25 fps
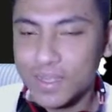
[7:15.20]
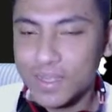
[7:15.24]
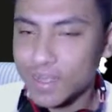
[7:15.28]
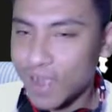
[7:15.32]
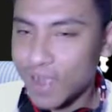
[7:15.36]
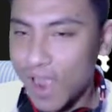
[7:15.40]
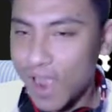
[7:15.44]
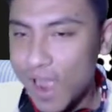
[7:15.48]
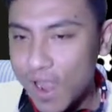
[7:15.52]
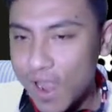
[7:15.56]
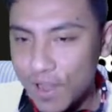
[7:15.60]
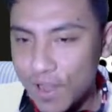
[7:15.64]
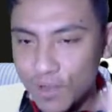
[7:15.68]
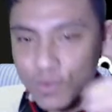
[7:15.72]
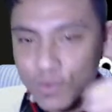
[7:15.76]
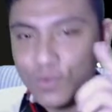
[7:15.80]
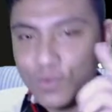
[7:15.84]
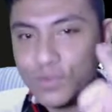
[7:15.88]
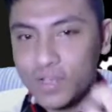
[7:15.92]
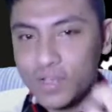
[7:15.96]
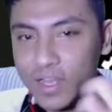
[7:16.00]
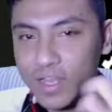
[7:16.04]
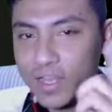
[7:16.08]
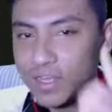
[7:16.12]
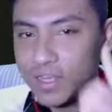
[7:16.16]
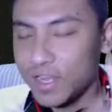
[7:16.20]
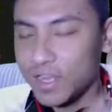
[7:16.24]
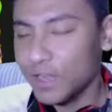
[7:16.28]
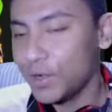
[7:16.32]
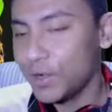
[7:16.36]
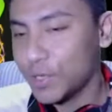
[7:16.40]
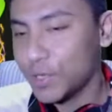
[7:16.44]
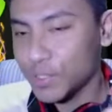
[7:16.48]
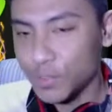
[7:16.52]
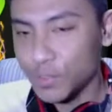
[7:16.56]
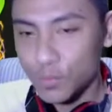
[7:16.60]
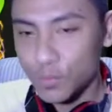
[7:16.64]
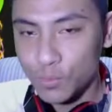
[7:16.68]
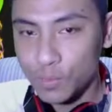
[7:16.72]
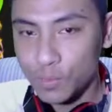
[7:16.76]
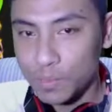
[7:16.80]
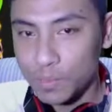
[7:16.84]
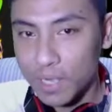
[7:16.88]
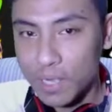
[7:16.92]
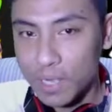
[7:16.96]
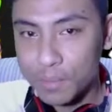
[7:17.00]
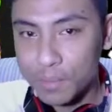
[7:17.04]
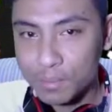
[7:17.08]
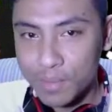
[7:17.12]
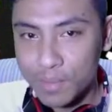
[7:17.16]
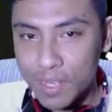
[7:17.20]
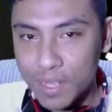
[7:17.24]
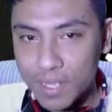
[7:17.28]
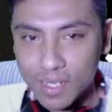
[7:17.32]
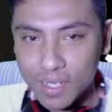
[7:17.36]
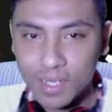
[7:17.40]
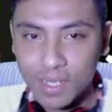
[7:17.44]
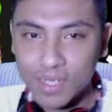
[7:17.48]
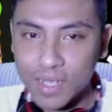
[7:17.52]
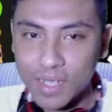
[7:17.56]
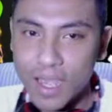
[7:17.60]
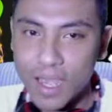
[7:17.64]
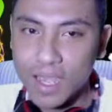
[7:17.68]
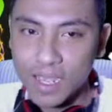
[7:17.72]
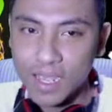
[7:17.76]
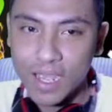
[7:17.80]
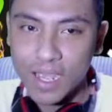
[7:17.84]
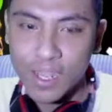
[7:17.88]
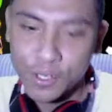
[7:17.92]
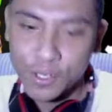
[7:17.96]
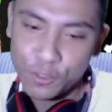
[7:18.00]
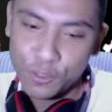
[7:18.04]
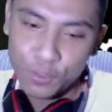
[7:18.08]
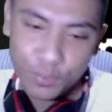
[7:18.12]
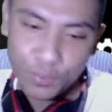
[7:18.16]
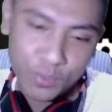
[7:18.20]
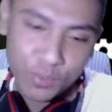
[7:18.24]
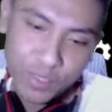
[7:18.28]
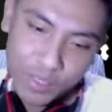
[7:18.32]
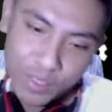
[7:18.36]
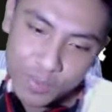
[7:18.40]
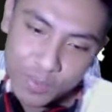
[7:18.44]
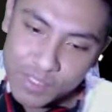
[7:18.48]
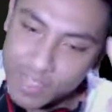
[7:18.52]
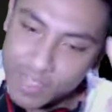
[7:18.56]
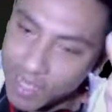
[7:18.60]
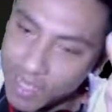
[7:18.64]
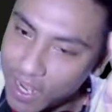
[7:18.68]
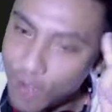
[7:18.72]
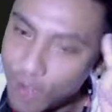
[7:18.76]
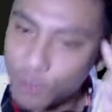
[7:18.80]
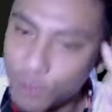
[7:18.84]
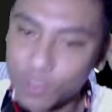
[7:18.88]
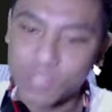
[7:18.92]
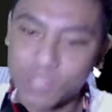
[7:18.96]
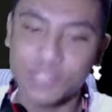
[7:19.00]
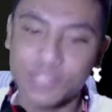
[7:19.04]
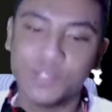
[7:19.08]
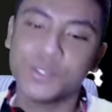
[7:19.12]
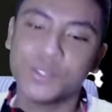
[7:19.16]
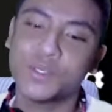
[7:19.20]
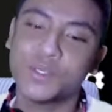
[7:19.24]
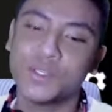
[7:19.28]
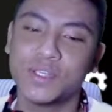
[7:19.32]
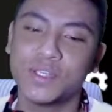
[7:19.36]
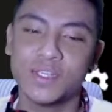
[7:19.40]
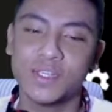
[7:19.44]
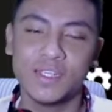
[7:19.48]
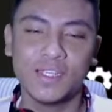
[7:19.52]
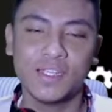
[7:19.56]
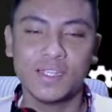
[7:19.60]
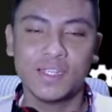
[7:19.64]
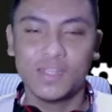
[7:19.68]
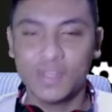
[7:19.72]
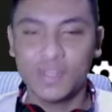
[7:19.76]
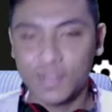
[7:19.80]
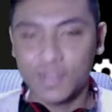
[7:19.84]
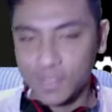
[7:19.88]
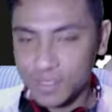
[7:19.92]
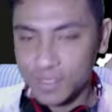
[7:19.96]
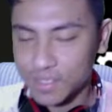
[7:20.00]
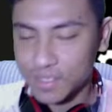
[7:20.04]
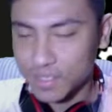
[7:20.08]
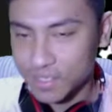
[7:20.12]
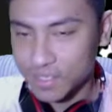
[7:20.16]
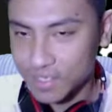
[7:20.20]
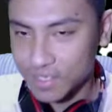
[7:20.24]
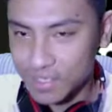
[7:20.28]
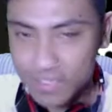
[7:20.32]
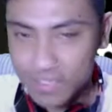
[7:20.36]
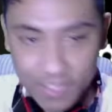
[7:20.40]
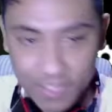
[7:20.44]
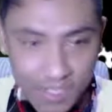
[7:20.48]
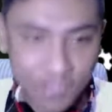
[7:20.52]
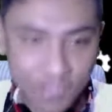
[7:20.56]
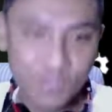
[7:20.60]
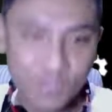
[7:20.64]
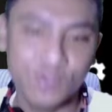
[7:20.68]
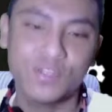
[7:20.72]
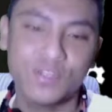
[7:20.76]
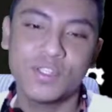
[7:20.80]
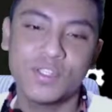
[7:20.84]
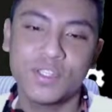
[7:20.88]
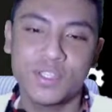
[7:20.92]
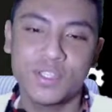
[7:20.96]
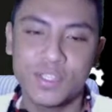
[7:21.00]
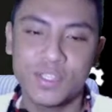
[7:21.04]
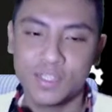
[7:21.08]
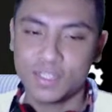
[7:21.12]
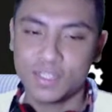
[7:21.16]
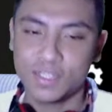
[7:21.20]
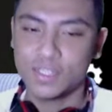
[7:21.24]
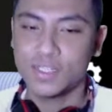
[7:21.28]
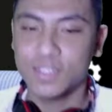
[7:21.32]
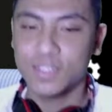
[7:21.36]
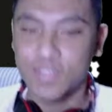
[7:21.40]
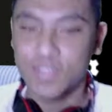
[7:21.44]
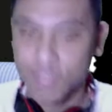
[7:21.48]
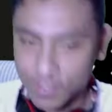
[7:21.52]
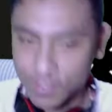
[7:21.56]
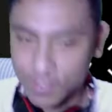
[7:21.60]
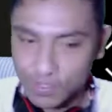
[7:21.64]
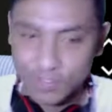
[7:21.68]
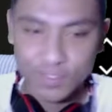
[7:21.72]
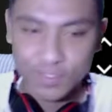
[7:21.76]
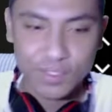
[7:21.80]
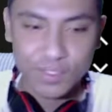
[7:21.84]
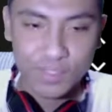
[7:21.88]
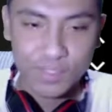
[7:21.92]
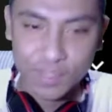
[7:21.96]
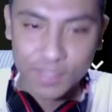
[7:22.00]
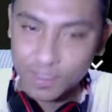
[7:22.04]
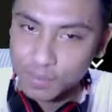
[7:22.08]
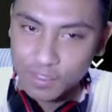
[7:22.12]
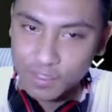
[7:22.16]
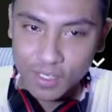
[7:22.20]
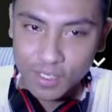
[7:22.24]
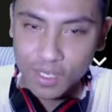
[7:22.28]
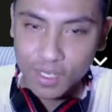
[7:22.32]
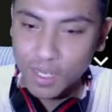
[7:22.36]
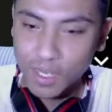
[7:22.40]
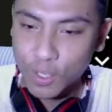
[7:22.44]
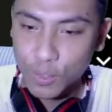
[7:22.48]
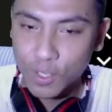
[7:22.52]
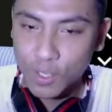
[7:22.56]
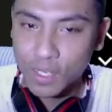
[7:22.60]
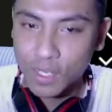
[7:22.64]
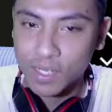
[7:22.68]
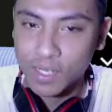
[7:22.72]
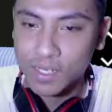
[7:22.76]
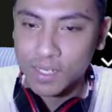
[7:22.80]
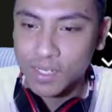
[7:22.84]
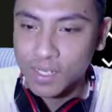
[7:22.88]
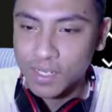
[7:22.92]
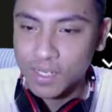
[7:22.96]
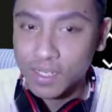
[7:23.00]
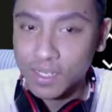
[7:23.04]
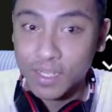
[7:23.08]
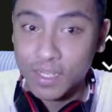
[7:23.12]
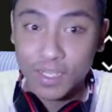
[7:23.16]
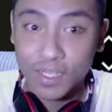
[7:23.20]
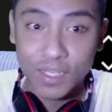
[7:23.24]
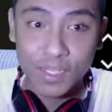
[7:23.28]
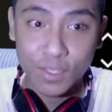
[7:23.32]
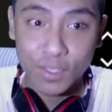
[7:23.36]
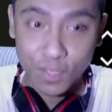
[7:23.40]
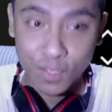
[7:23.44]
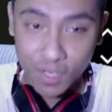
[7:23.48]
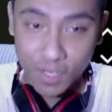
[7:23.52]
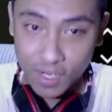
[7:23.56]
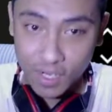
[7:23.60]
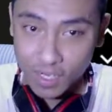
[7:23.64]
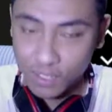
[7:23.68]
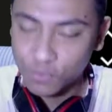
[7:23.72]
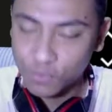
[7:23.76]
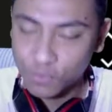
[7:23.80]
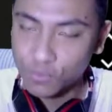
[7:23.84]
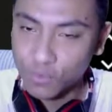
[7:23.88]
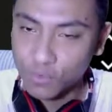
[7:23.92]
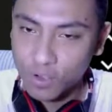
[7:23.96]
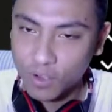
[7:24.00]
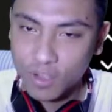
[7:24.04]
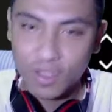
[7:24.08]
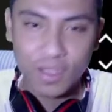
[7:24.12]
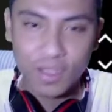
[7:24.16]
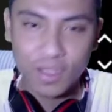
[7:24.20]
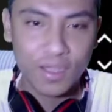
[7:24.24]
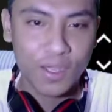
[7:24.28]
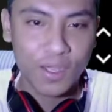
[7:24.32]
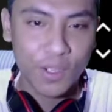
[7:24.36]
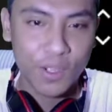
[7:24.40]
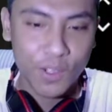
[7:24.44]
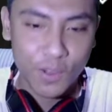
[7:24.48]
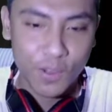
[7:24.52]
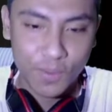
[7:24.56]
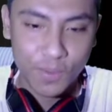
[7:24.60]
Kalau udah ada Lord Kuma, bahkan Akainu pun udah bisa lawan, cuy. Serius. Serius bisa Itu yang kedua.